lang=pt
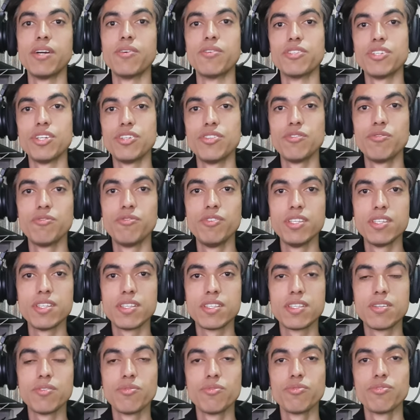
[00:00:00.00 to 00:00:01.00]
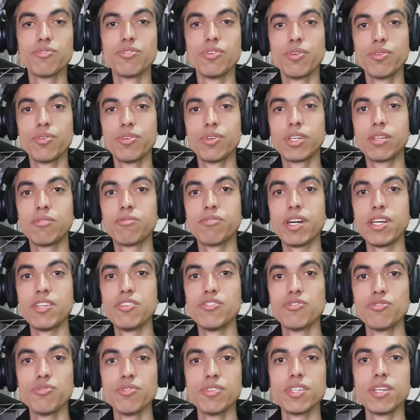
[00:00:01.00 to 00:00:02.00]
Hoje é difícil, assim, um jogo que faz
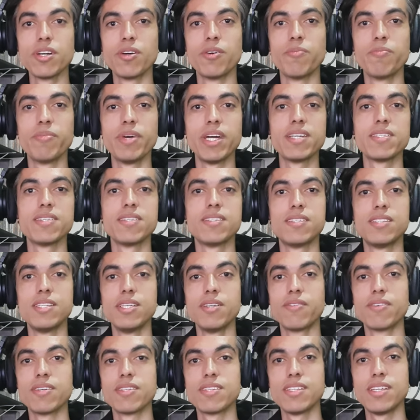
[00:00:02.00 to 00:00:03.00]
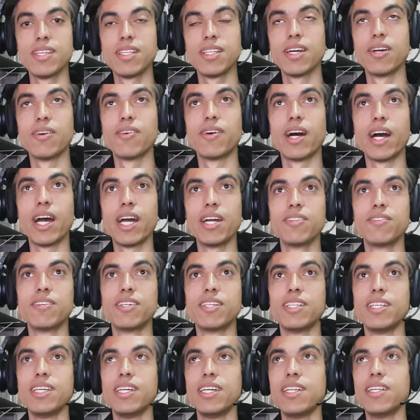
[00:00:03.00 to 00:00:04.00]
jus ao PS5, assim, né? O hardware
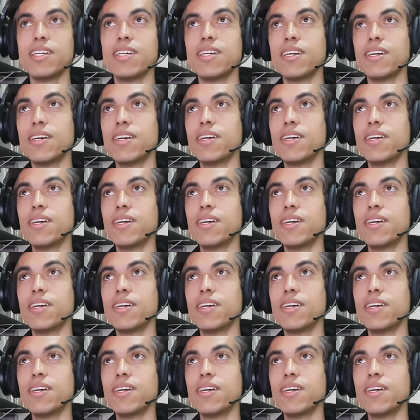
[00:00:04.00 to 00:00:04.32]
dele.